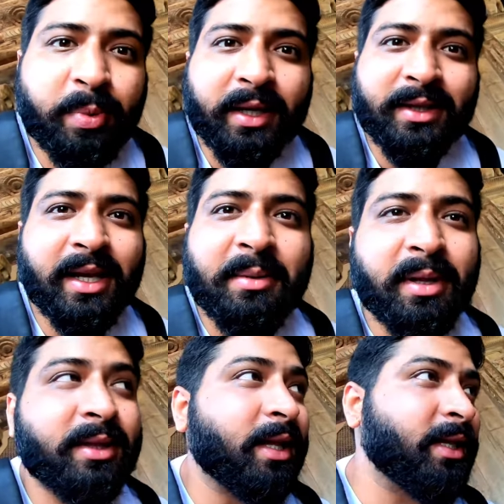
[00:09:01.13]
पढ़ते नहीं
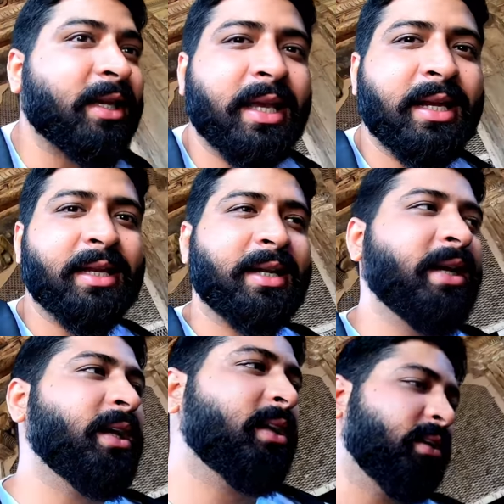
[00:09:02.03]
बनता कि क्या लिखा
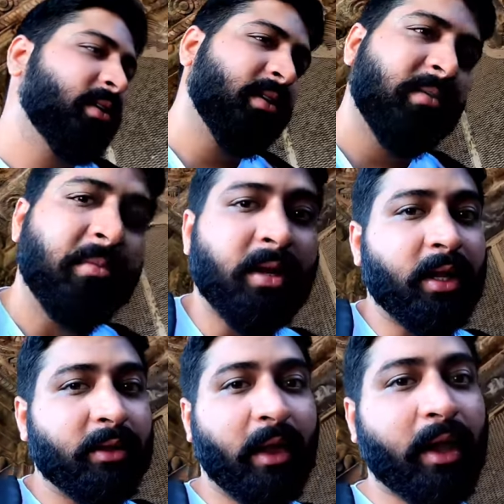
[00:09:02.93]
है बड़ा
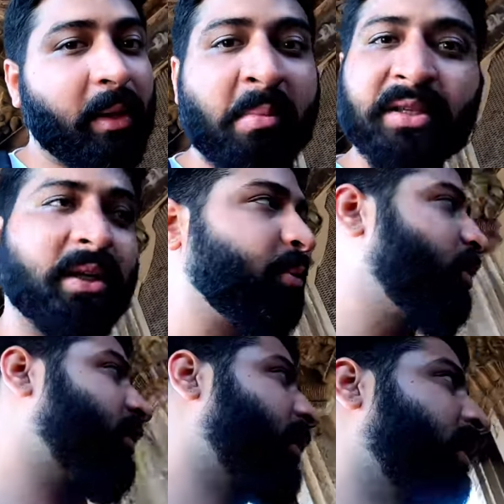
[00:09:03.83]
देख के मज़ा
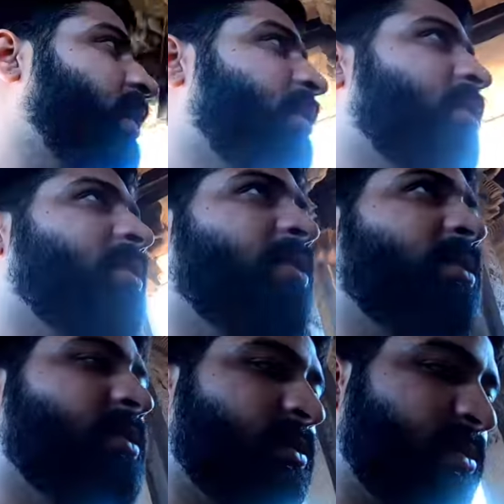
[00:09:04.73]
बहुत आ रहा
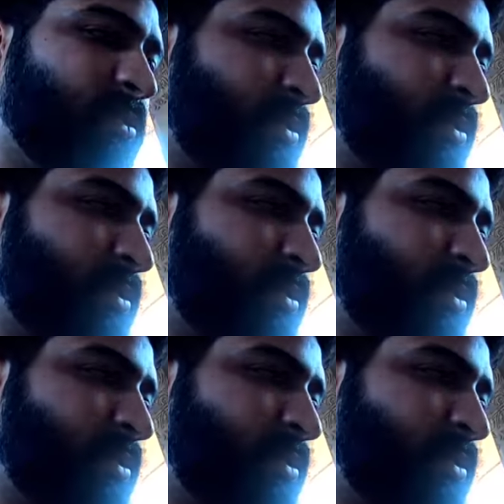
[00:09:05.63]
है